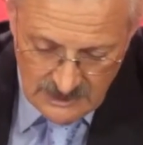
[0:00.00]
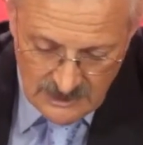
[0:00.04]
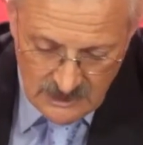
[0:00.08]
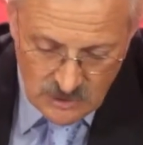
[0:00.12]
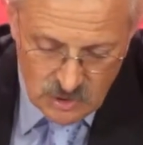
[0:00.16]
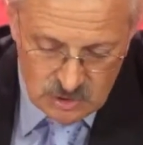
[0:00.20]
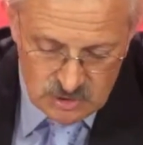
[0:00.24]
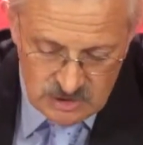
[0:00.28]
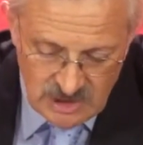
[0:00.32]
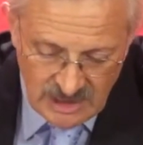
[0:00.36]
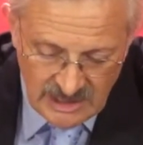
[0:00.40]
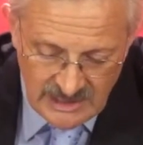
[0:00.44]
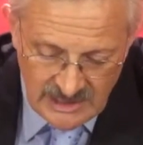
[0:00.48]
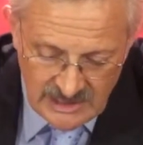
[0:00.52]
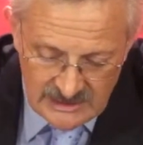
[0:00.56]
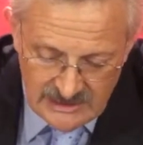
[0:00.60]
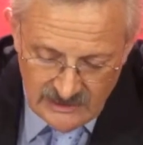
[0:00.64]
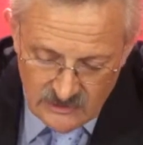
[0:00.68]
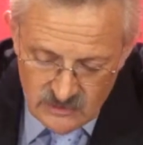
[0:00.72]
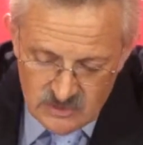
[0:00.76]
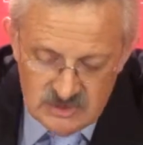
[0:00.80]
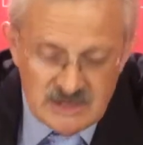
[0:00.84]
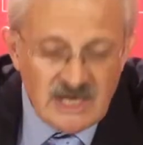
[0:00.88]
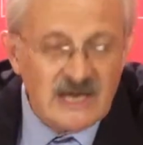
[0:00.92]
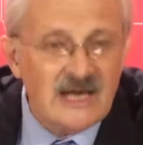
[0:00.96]
Los
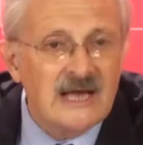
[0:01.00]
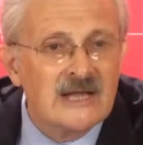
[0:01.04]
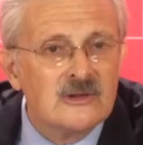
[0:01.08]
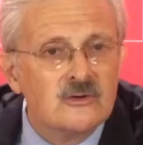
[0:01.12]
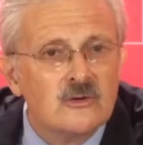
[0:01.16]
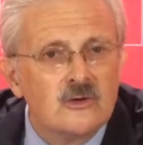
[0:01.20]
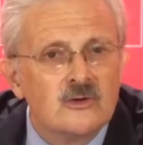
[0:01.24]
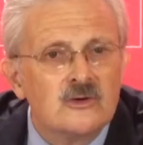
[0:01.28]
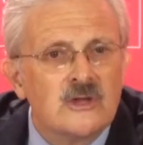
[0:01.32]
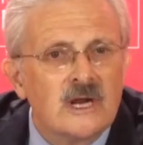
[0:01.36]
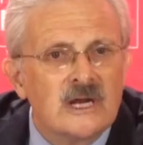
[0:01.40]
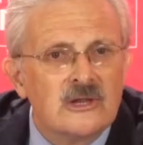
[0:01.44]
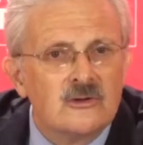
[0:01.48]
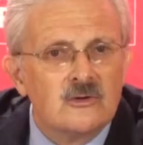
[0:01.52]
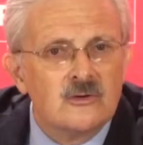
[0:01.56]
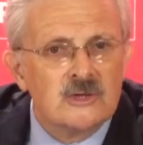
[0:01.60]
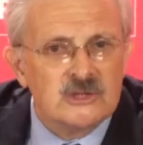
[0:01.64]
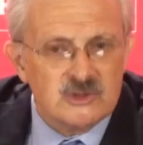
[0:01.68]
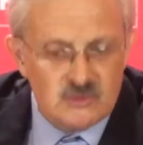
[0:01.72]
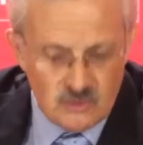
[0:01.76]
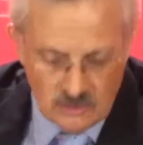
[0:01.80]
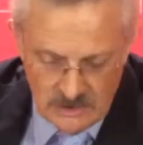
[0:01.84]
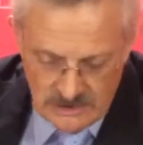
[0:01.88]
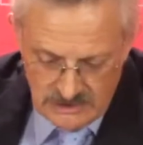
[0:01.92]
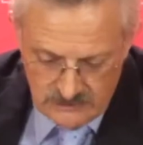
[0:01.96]
tijeretados llegan a todo el territorio
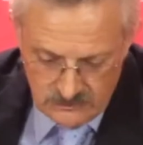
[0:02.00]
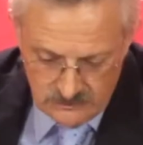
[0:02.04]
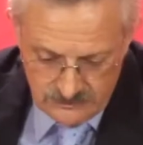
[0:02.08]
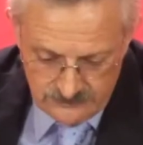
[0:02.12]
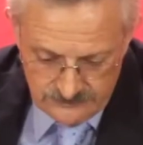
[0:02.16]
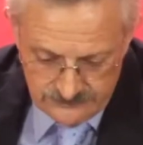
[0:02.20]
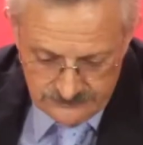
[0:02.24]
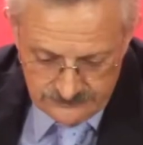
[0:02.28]
asturiano.